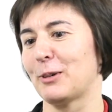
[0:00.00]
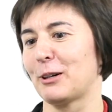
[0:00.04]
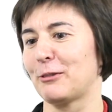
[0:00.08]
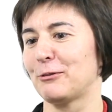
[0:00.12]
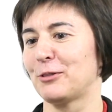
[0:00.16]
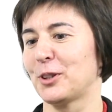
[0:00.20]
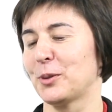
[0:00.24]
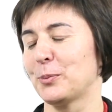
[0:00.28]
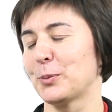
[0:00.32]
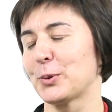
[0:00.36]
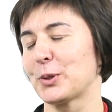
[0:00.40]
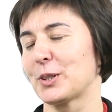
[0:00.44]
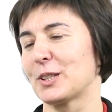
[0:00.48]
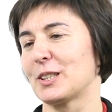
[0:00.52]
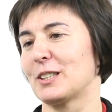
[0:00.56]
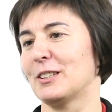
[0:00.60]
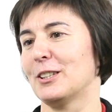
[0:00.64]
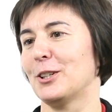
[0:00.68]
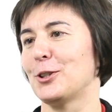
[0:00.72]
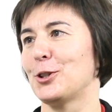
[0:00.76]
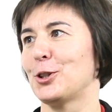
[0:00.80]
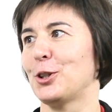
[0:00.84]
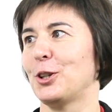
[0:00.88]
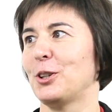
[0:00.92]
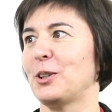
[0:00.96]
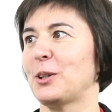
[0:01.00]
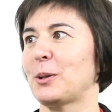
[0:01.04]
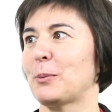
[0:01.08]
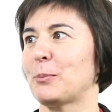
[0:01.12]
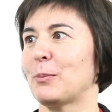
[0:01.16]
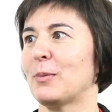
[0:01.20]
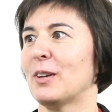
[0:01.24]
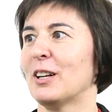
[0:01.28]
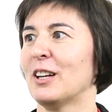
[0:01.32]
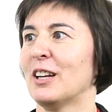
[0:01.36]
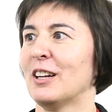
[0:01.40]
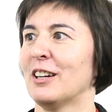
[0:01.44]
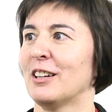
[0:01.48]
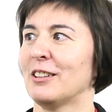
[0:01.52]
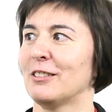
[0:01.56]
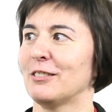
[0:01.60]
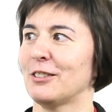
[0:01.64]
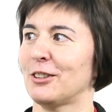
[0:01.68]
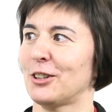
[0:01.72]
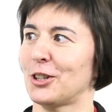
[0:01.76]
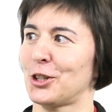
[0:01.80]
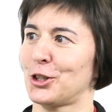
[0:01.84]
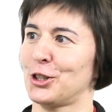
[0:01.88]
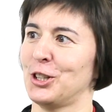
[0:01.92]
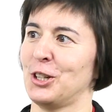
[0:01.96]
Морфему со значением
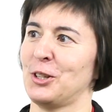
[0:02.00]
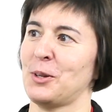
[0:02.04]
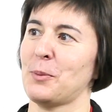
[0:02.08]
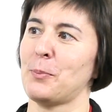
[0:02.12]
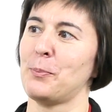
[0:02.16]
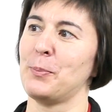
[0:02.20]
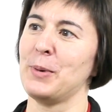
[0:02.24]
нахождения